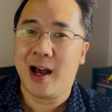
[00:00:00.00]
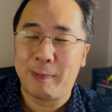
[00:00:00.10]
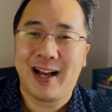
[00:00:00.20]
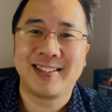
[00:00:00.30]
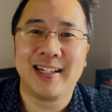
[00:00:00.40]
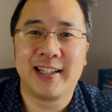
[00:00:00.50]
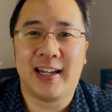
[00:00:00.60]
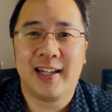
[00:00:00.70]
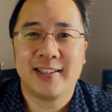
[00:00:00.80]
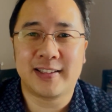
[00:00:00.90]
apa hasilnya
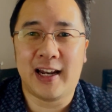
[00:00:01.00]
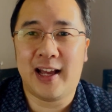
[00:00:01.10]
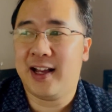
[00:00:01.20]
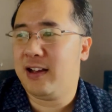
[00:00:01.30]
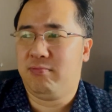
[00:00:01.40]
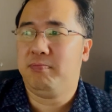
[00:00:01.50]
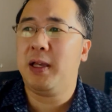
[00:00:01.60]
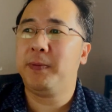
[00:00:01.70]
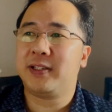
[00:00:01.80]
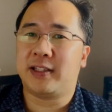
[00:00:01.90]
setelah
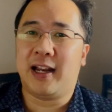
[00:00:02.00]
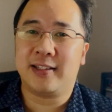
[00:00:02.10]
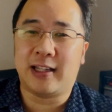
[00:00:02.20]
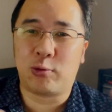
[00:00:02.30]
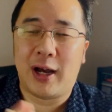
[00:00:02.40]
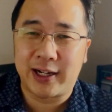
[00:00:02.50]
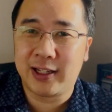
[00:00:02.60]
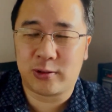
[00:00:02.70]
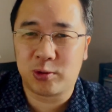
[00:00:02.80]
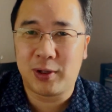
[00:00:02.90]
maybe setelah satu hari
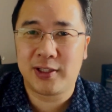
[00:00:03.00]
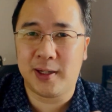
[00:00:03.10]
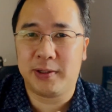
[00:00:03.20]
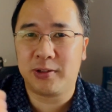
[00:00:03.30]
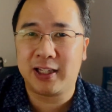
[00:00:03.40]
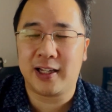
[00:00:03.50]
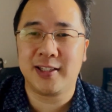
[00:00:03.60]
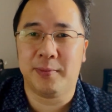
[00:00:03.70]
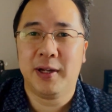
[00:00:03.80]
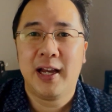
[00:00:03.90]
atau dua jam atau tiga
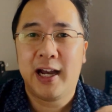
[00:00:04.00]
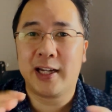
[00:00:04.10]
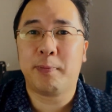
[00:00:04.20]
jam Anda